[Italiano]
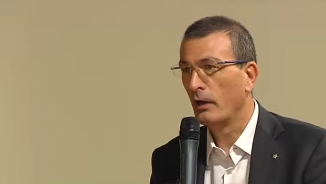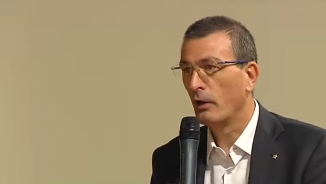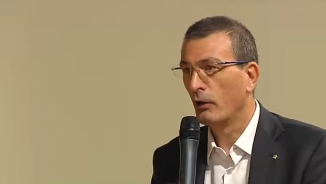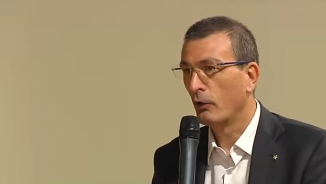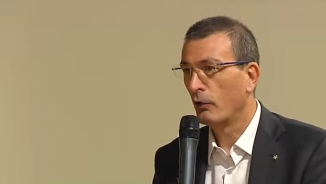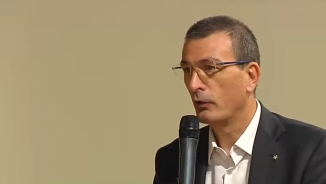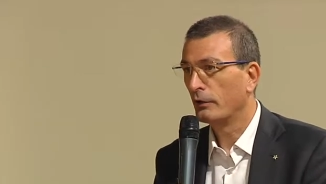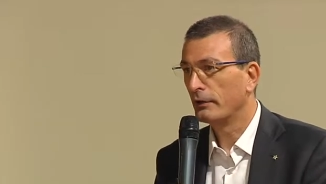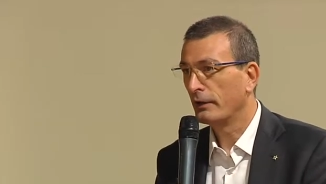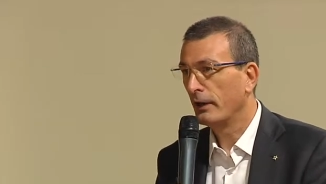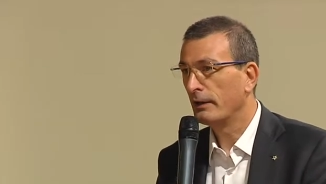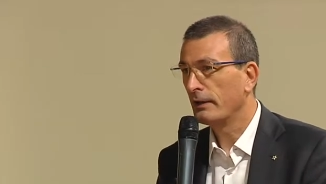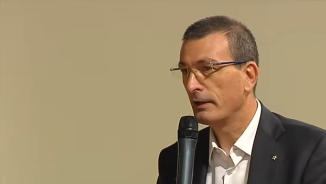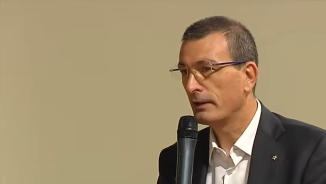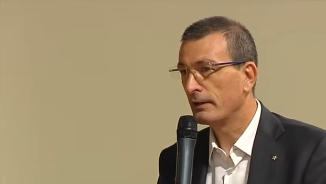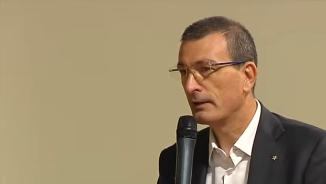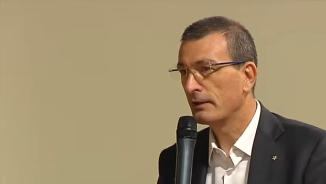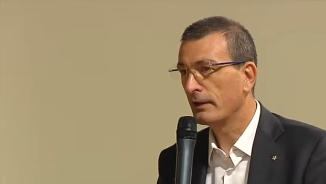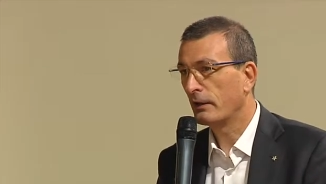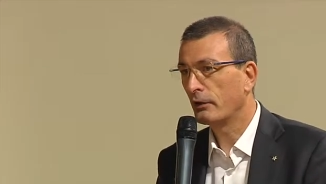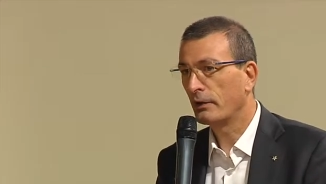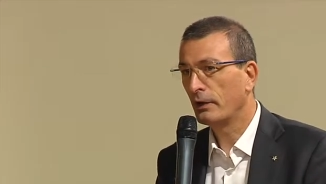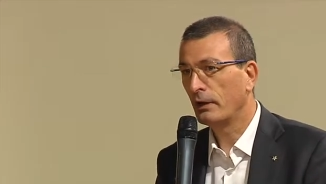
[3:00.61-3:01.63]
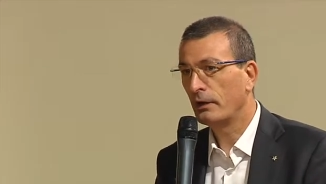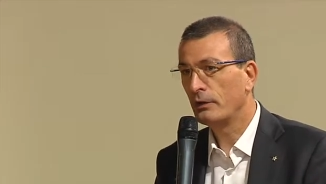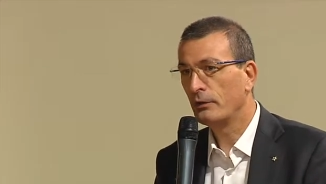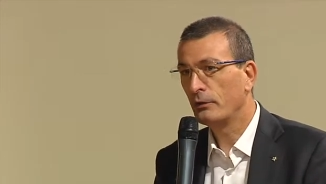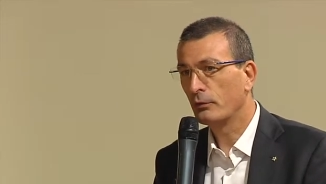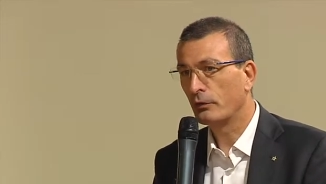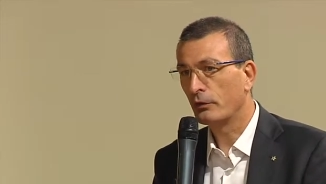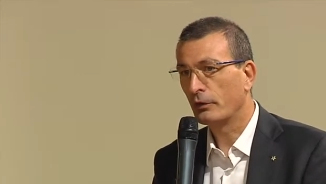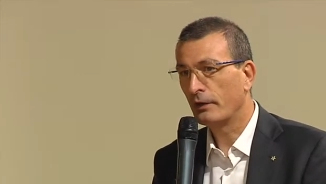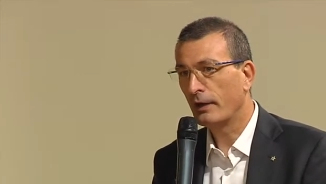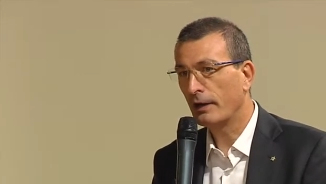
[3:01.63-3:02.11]
con degli 0 degli
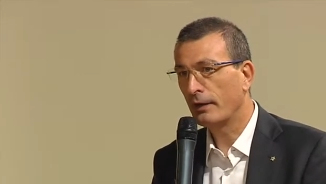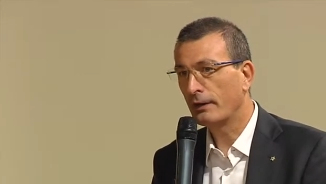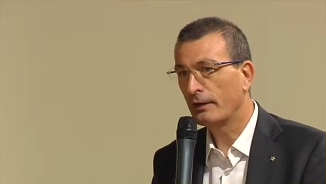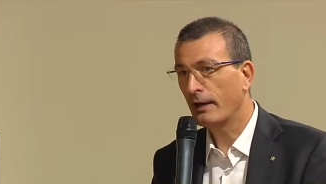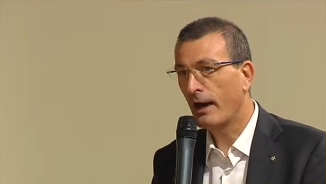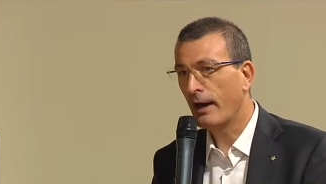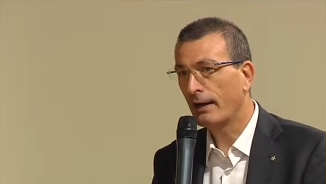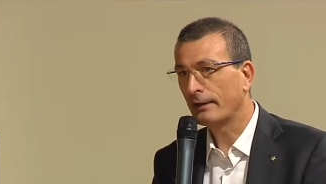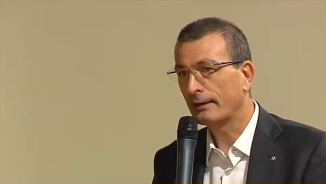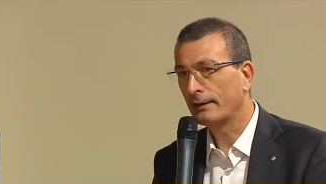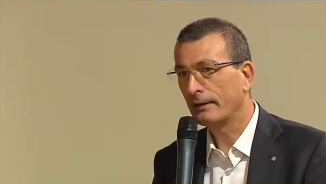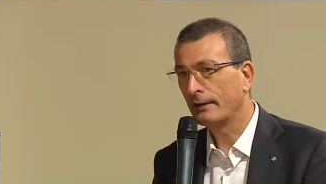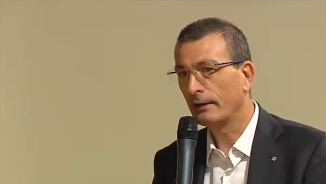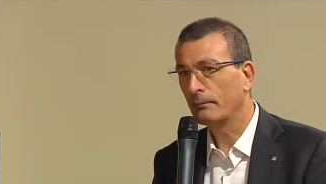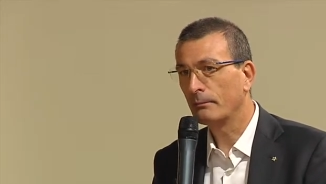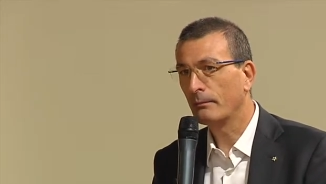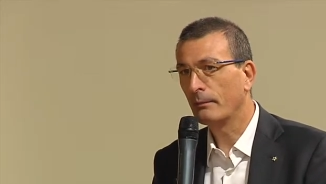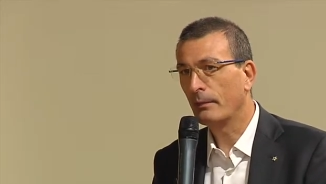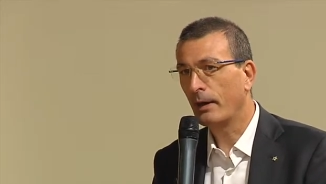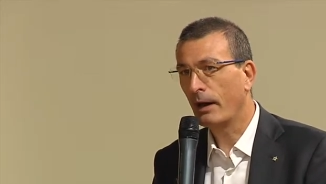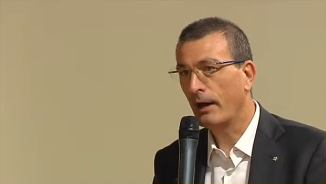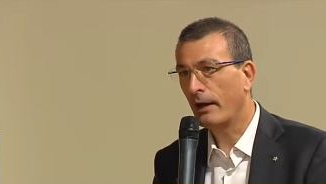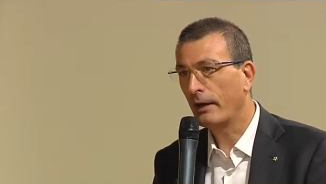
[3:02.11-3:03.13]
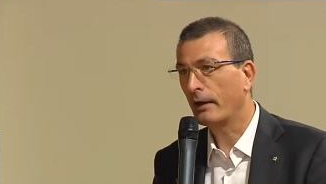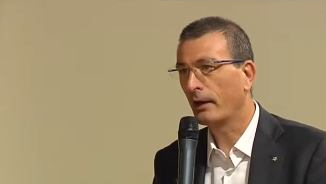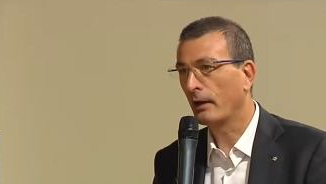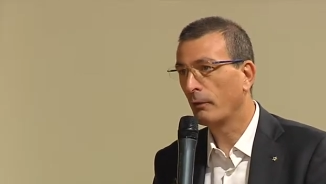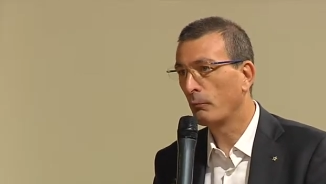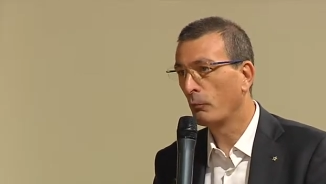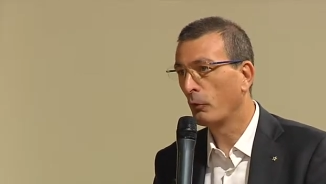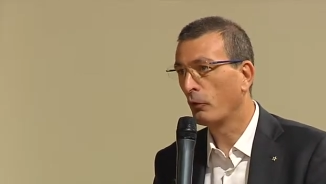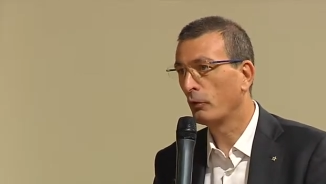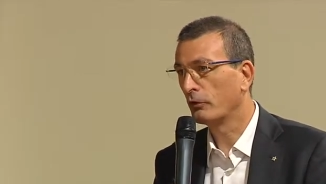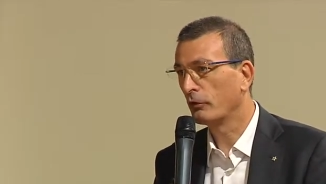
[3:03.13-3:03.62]
1 dei dati, ma era
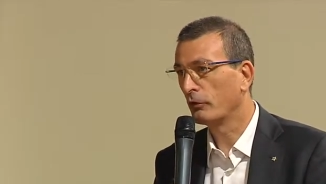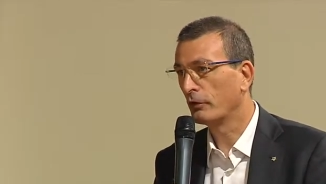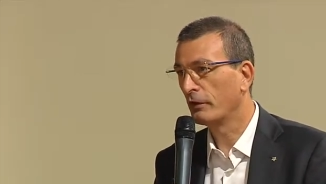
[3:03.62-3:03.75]
molto